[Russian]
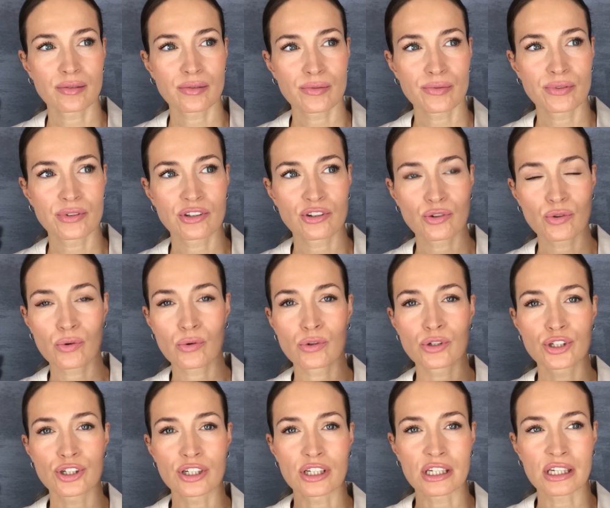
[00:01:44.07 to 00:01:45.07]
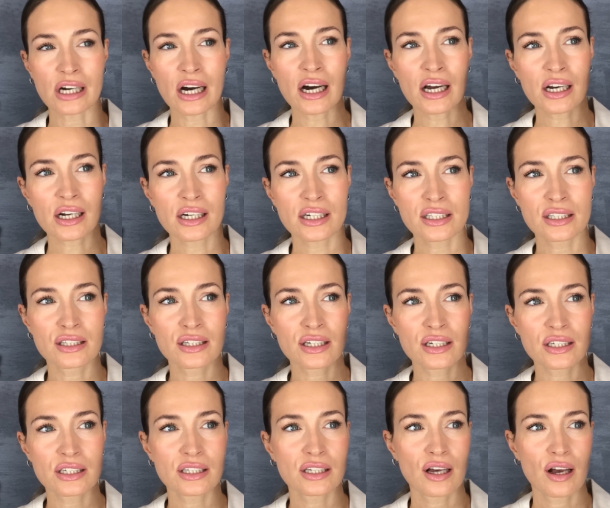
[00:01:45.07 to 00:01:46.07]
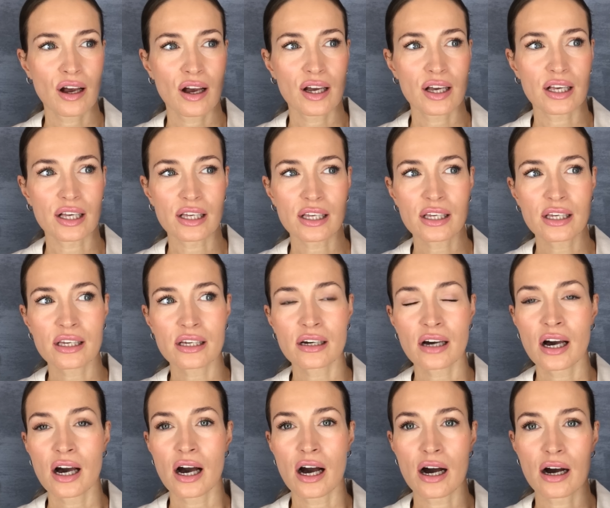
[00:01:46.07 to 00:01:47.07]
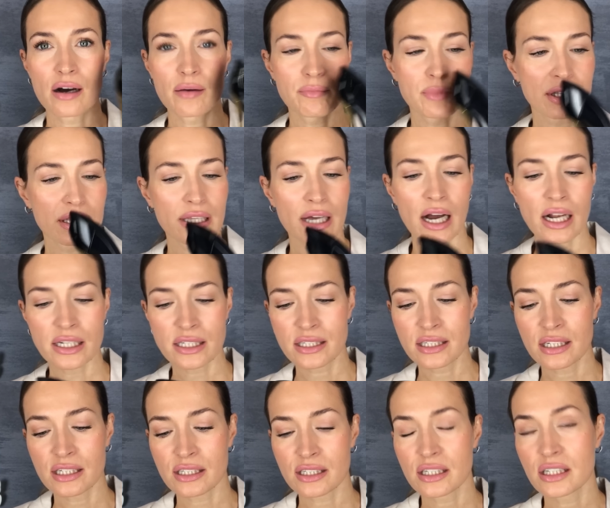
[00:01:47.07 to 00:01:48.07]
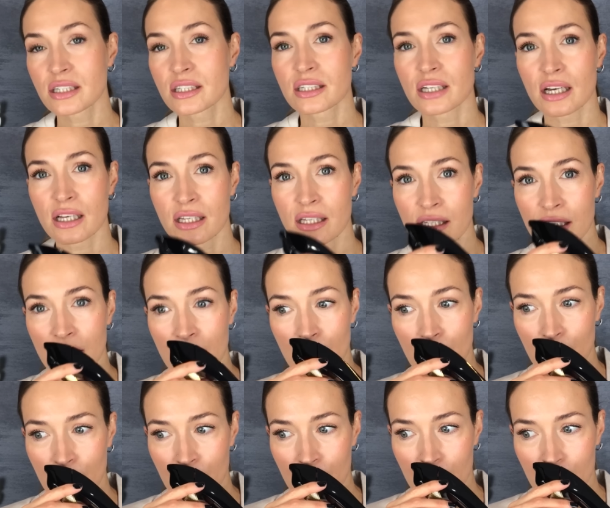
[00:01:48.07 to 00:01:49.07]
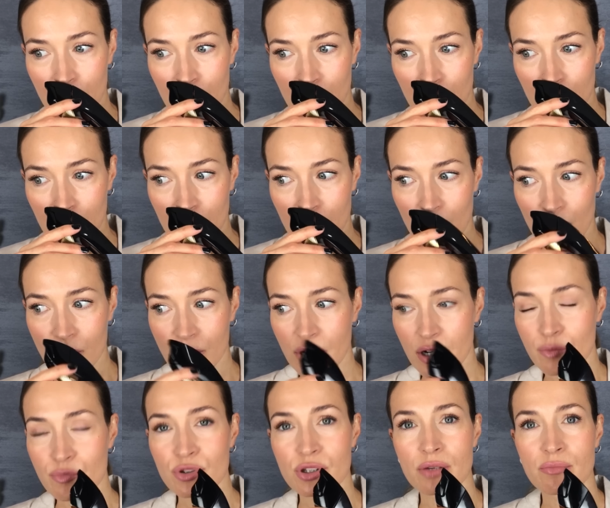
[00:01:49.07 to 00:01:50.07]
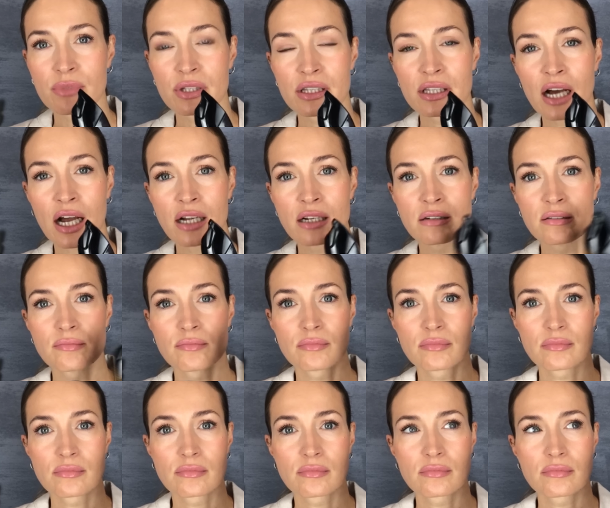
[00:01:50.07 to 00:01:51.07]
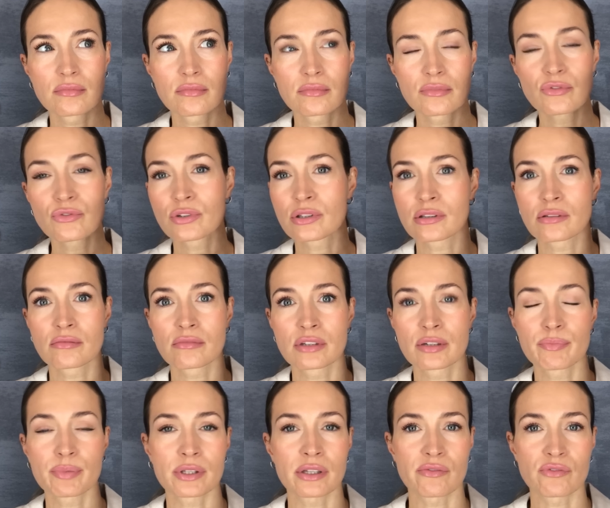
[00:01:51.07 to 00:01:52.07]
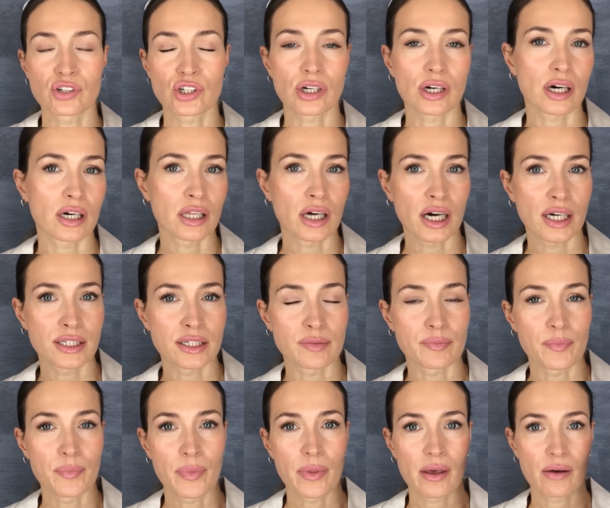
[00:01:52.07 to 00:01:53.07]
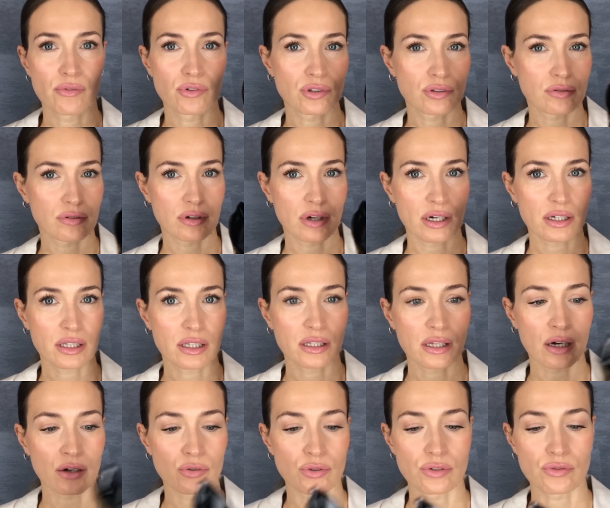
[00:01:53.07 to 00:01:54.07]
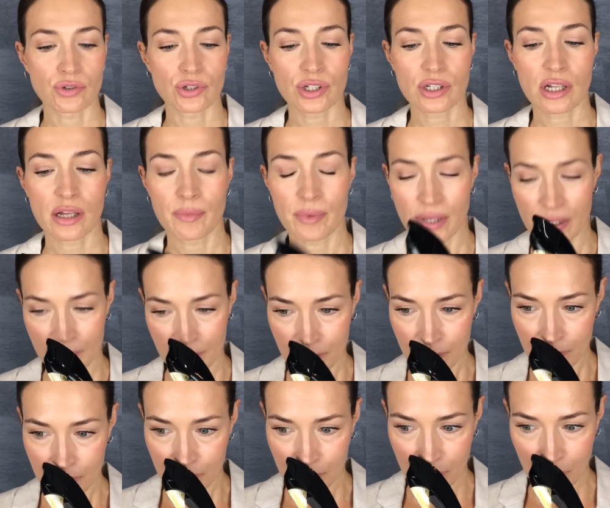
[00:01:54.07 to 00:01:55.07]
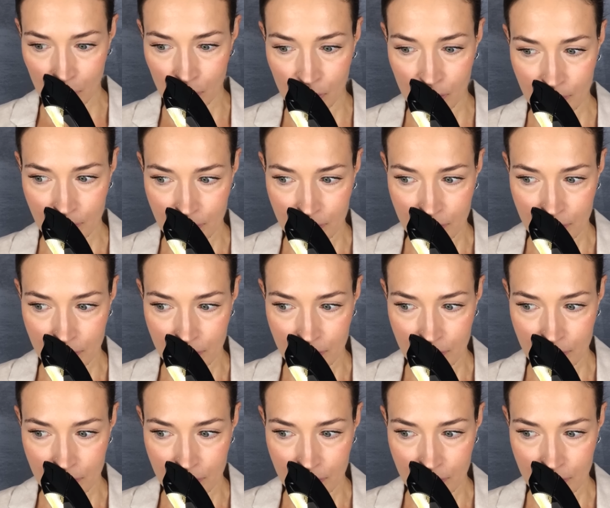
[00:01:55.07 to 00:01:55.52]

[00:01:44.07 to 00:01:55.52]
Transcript: все очень ярко здесь, и э, миндаль здесь не цианидный. Он как будто миндаль, ну, типа там шоколаде. Вот как-то так он звучит для меня. Такой